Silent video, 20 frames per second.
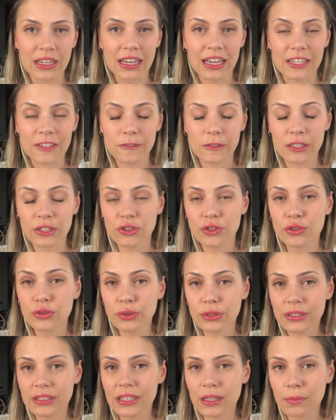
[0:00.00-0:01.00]
Às vezes,
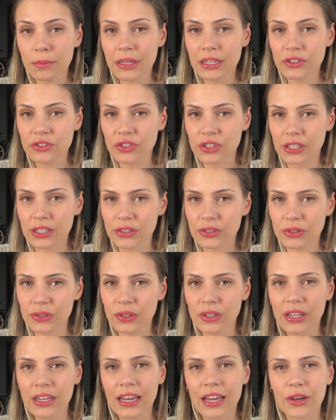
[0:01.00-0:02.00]
justamente isso
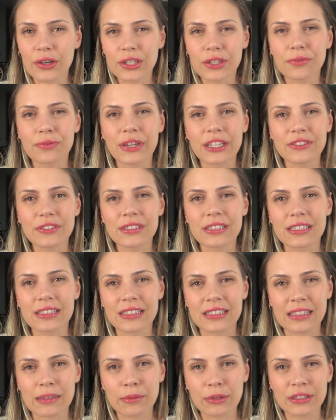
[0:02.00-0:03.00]
é o que faz você se
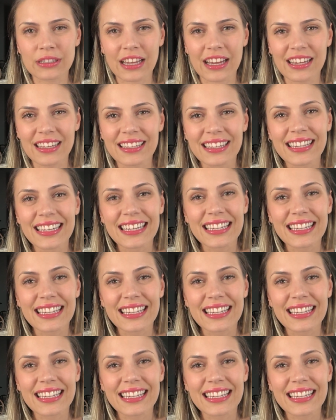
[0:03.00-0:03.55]
sabotar